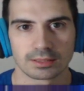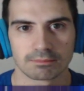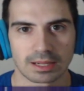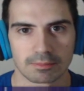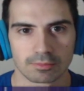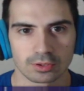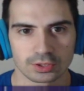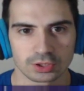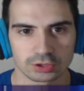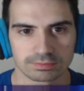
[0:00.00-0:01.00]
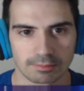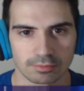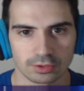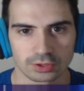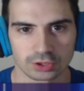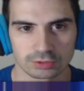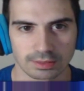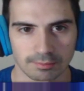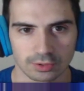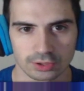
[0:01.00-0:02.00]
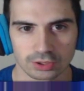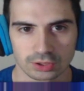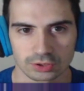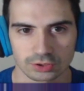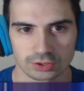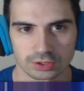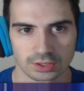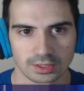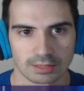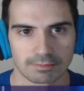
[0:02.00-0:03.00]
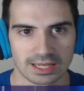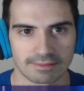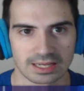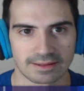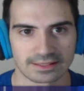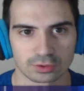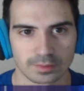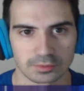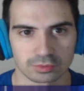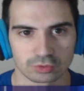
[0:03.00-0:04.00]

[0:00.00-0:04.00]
Vámonos, vámonos, vámonos. Vale, vale, vale, subimos